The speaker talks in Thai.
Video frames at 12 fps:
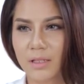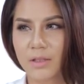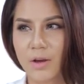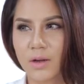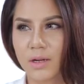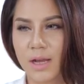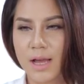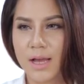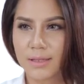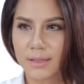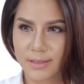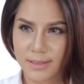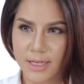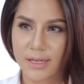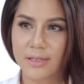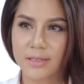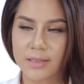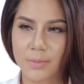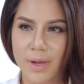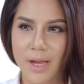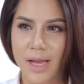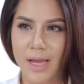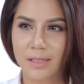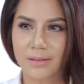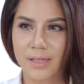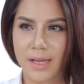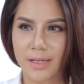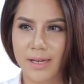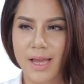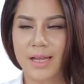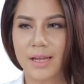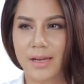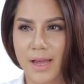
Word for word: ก็ต้องใช้เครื่องสำอางแต่งหน้าห